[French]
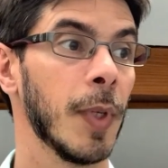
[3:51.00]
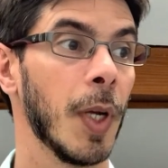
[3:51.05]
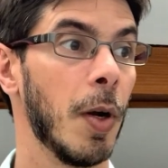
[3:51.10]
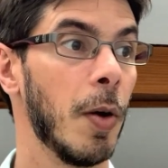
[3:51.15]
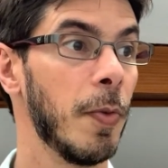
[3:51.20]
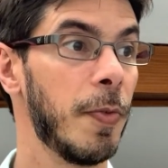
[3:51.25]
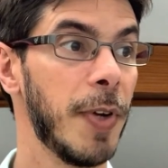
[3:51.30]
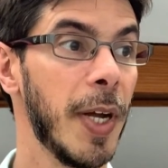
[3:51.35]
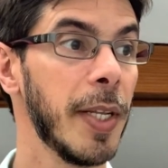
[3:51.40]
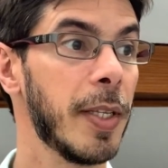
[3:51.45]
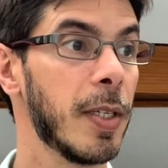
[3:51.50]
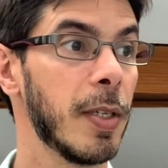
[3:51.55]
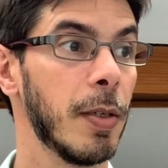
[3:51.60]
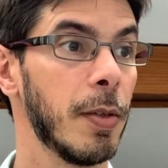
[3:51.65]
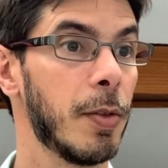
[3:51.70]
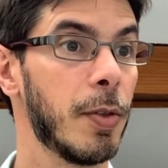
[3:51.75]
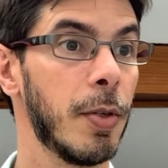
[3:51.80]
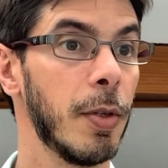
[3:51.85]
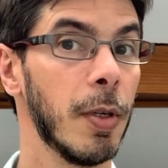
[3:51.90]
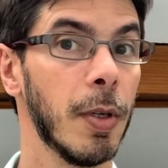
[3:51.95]
en fait,
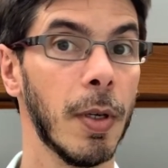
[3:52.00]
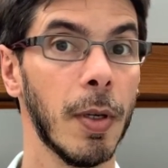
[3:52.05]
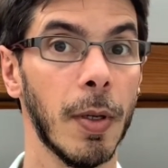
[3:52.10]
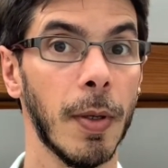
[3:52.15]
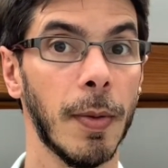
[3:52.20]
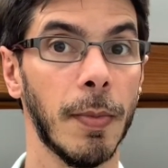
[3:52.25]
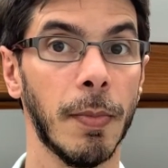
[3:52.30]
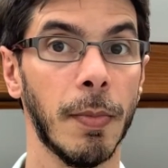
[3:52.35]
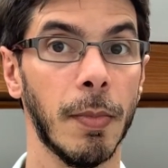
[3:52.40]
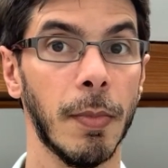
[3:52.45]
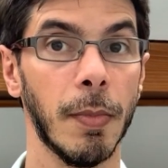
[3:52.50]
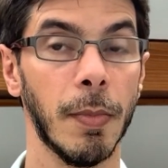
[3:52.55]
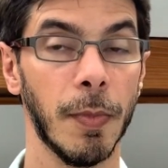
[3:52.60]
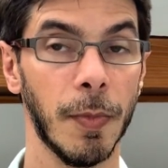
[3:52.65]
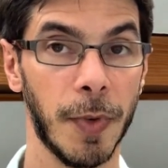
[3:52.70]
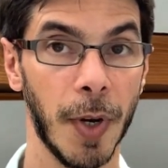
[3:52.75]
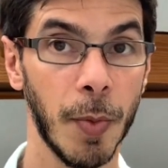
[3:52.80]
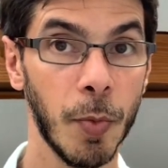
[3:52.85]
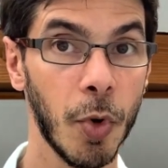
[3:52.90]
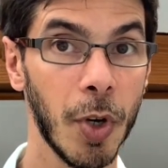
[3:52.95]

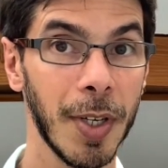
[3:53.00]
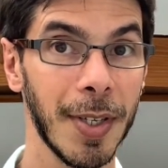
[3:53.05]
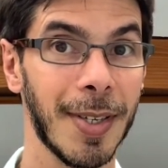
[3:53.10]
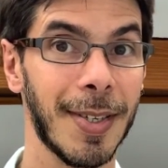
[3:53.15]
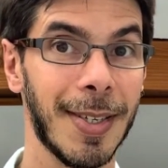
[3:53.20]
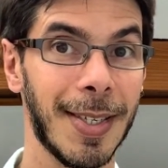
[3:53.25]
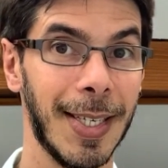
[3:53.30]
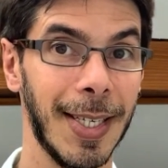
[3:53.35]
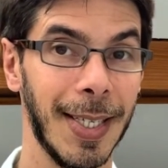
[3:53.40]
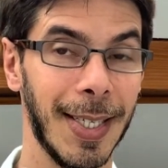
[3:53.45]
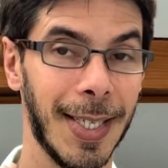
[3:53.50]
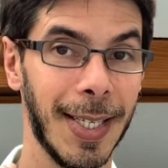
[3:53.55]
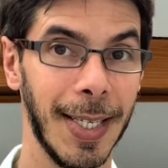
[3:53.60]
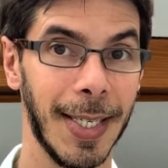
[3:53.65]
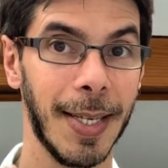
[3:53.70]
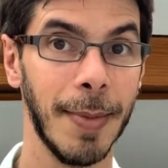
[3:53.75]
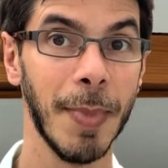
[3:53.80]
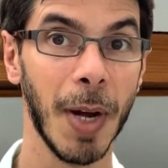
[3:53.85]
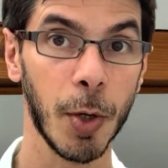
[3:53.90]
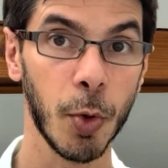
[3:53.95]
enfin moi,
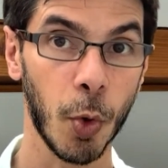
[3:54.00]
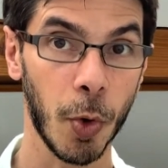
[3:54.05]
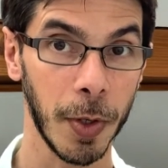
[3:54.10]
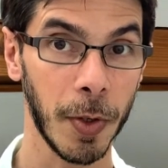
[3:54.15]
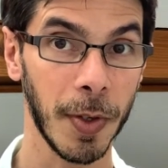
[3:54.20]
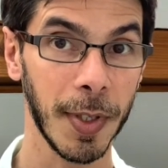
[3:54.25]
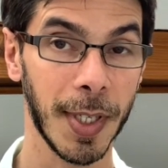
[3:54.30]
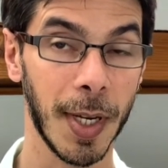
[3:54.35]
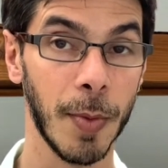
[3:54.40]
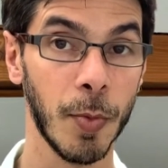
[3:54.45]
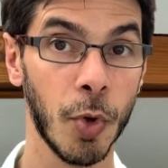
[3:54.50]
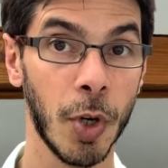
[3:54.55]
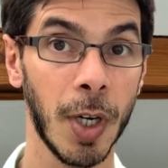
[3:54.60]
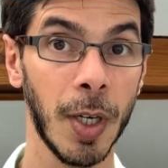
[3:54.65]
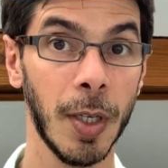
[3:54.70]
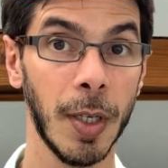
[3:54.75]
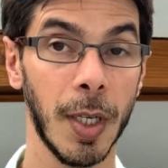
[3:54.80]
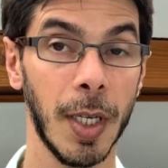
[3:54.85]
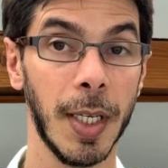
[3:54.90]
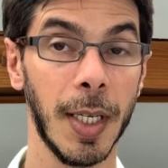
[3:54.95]
c'est ma croyance à
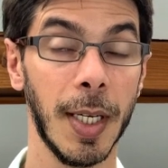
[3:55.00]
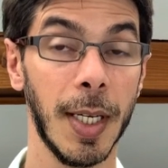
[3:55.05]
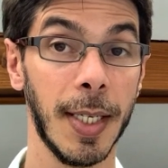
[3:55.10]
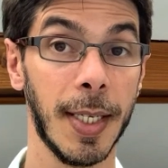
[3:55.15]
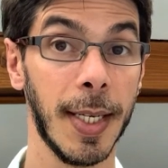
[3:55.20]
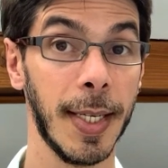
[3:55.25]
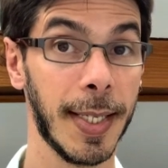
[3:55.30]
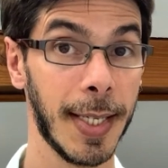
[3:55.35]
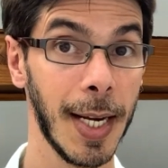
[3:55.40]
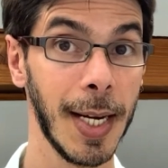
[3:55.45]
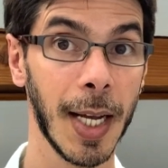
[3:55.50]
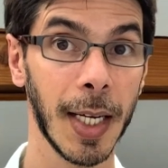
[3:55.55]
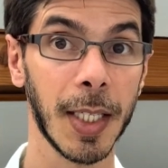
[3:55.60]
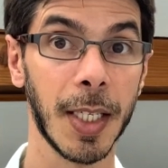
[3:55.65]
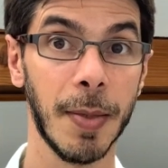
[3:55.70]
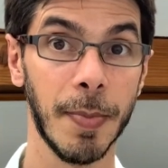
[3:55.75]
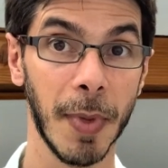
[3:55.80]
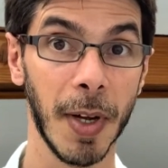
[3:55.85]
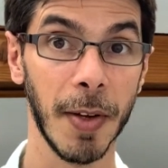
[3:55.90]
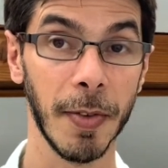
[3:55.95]
moi, et, c'est celle-là
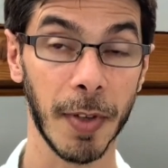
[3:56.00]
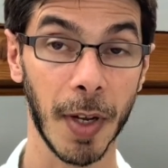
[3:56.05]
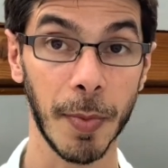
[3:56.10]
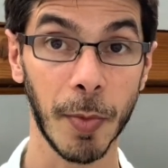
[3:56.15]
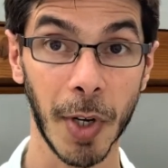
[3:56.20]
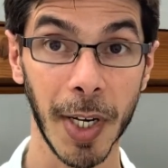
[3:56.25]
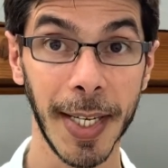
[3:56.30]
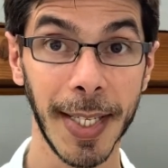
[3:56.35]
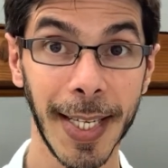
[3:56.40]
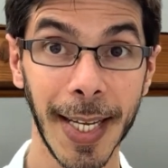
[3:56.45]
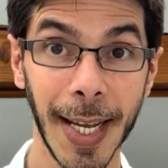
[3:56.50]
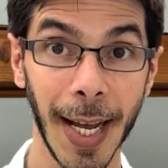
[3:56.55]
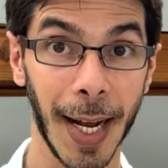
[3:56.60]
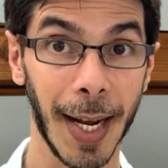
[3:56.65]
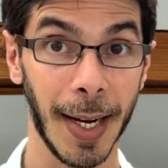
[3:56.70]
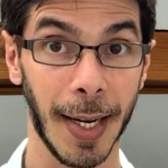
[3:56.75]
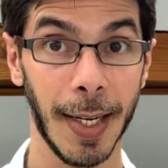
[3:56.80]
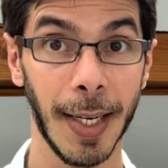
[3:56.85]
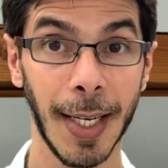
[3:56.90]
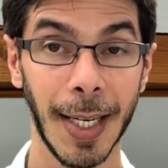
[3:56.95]
qui m'a vraiment aidé
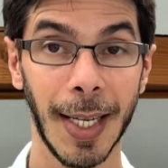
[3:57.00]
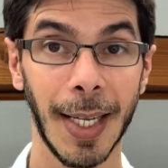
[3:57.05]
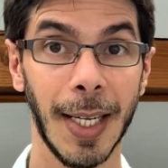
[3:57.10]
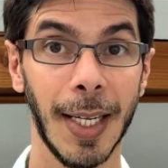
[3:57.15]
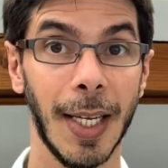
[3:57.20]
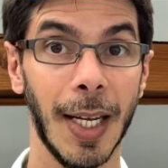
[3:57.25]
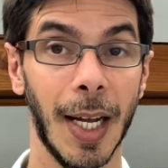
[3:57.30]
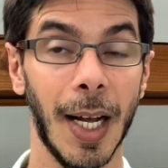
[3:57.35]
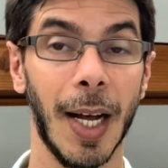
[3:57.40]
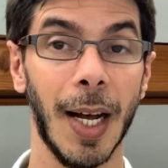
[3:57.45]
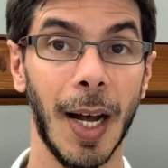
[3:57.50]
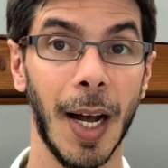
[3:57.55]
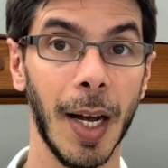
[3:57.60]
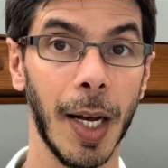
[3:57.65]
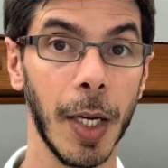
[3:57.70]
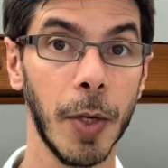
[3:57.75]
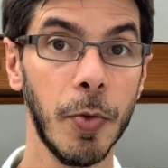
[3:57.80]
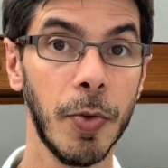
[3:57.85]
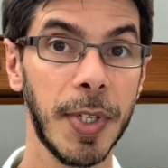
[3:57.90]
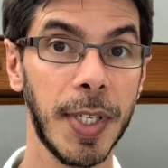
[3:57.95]
à,
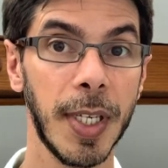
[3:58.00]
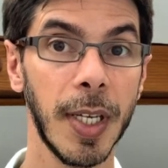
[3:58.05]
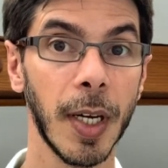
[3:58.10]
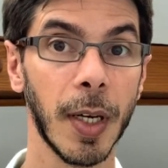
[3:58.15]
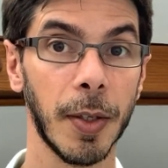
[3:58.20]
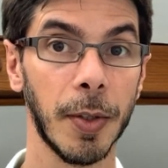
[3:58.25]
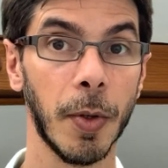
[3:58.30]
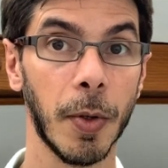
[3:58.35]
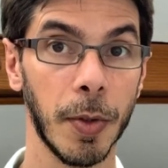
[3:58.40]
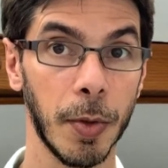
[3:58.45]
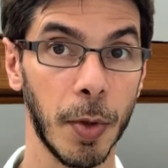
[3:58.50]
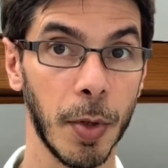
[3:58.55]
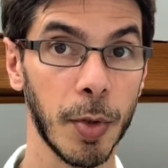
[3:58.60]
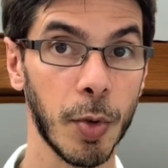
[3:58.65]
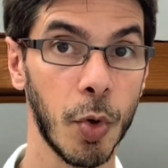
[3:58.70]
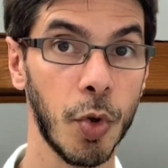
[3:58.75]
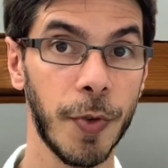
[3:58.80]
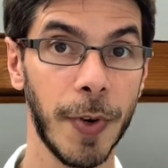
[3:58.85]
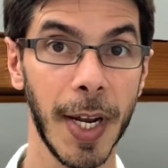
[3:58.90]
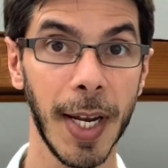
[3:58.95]
réussir dans, ce
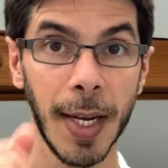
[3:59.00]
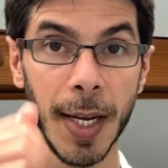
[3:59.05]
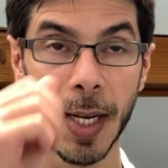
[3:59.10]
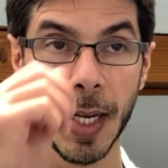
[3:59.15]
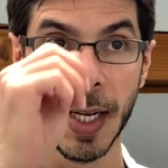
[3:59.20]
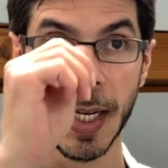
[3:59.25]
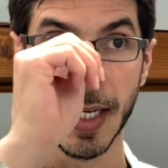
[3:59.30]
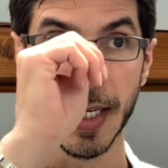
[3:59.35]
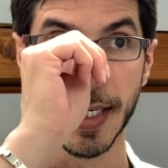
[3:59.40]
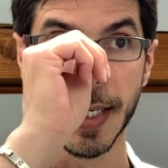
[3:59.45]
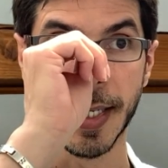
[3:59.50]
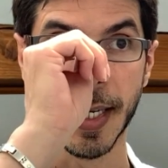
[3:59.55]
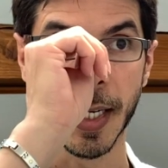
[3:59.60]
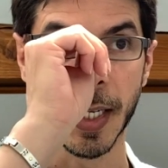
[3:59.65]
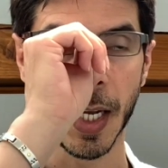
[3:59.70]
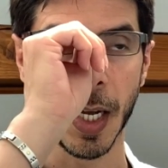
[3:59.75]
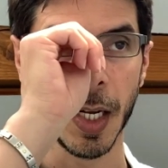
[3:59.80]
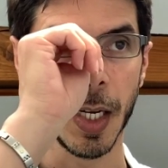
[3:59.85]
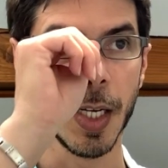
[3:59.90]
que je fais, c'est qu'un